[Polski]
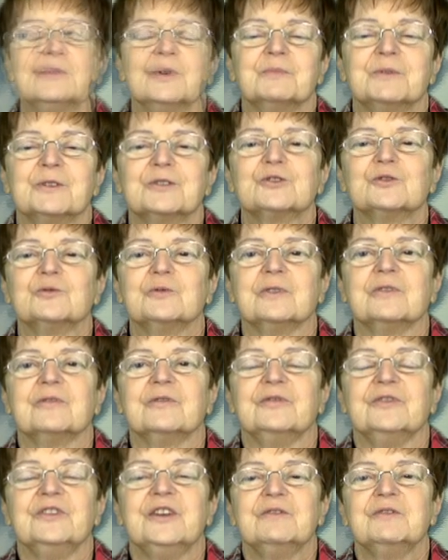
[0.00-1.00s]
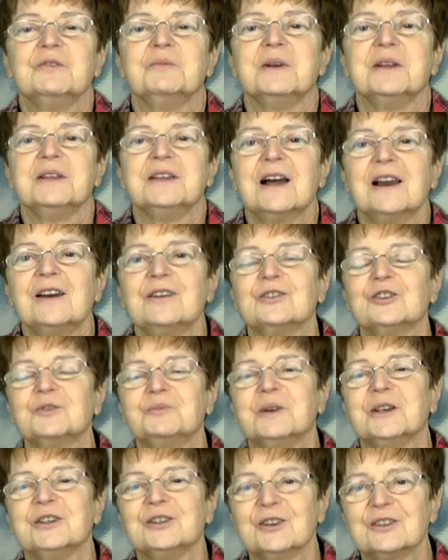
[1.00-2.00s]
Po prostu niewymienialność
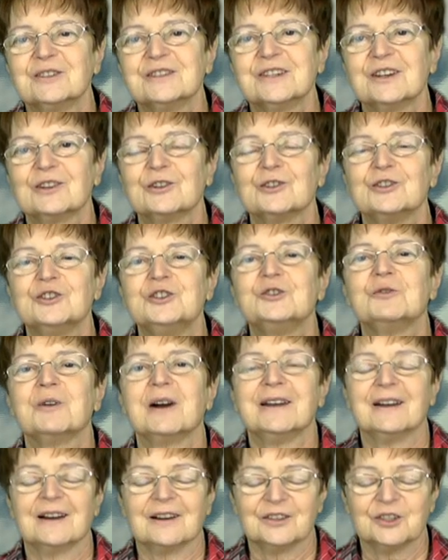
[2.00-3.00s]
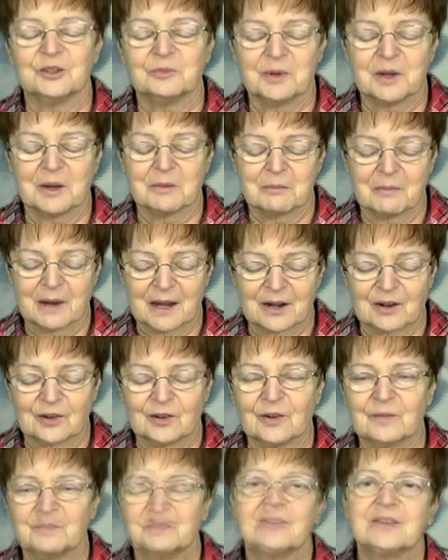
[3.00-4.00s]
pieniądza rodziła jak gdyby
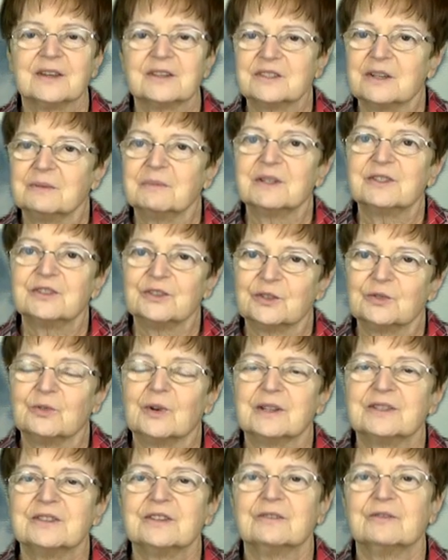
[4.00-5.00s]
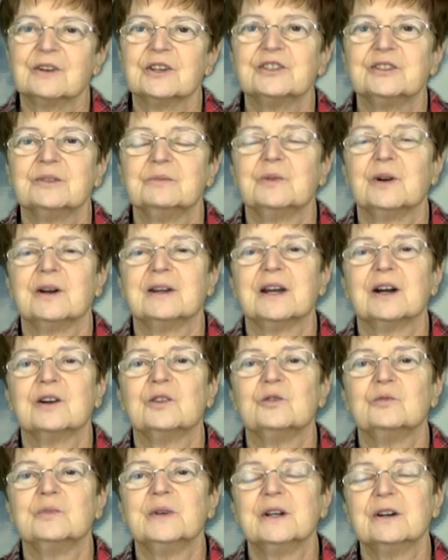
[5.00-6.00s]
embargo. Ta sama sytuacja właśnie była na
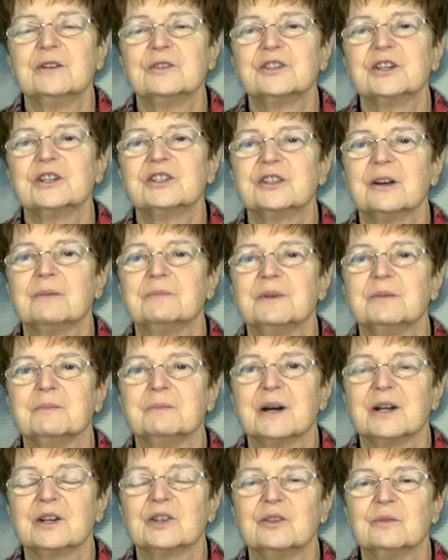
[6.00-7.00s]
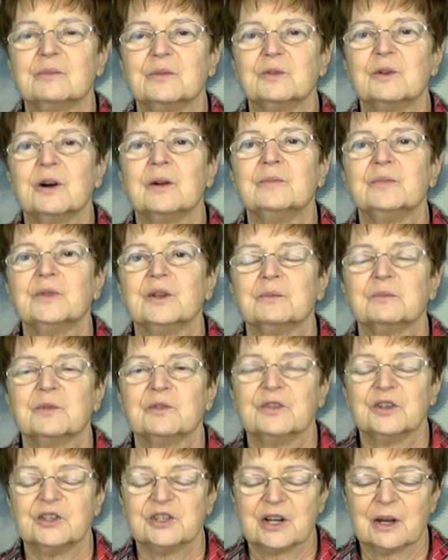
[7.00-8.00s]
Kubie, chociaż tam embargo było,
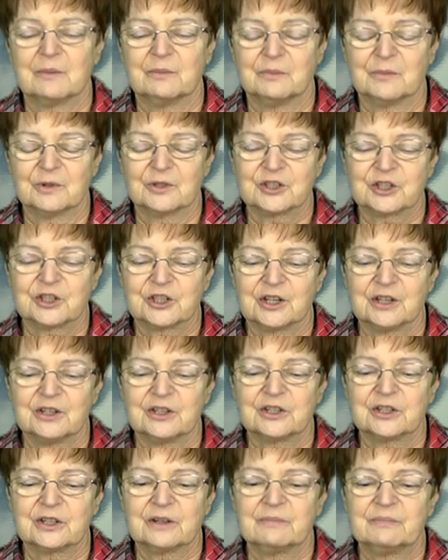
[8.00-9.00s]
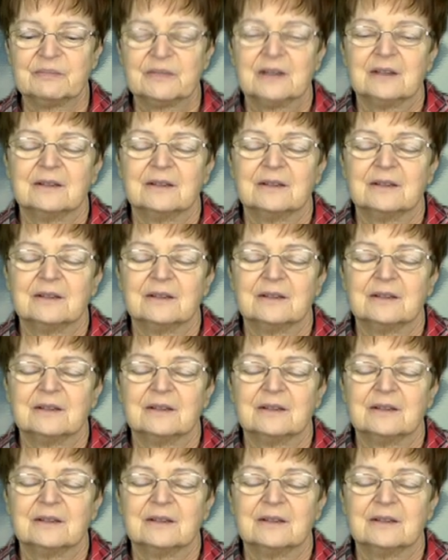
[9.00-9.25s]
powiedziałabym, ostrzejsze.